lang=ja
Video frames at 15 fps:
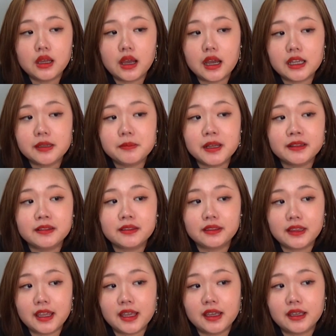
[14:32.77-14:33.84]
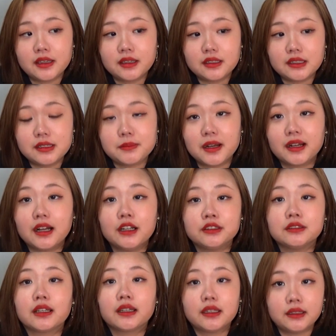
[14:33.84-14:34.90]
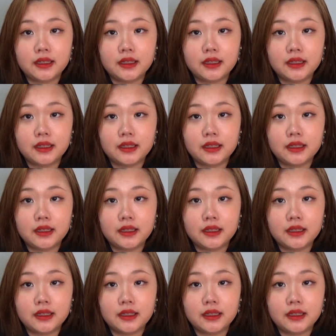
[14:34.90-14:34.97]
相まって今があるだけ